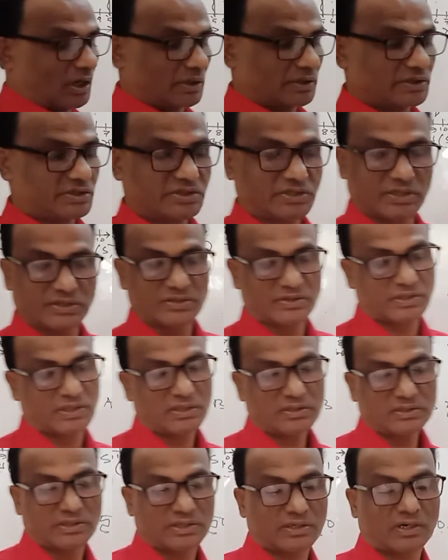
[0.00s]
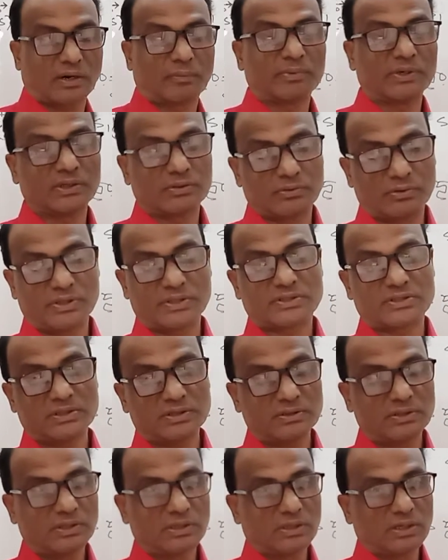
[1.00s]
ডিস্টেন্সটা সে ট্রাভেল করেছে
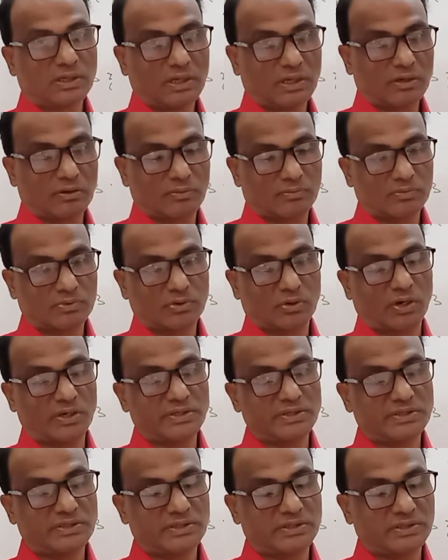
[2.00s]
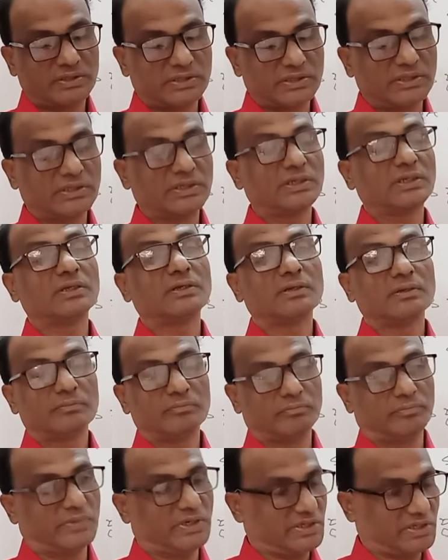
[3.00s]
টোয়েন্টি
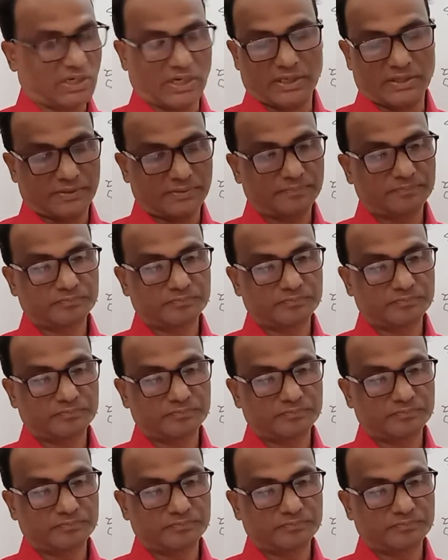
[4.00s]
মিটার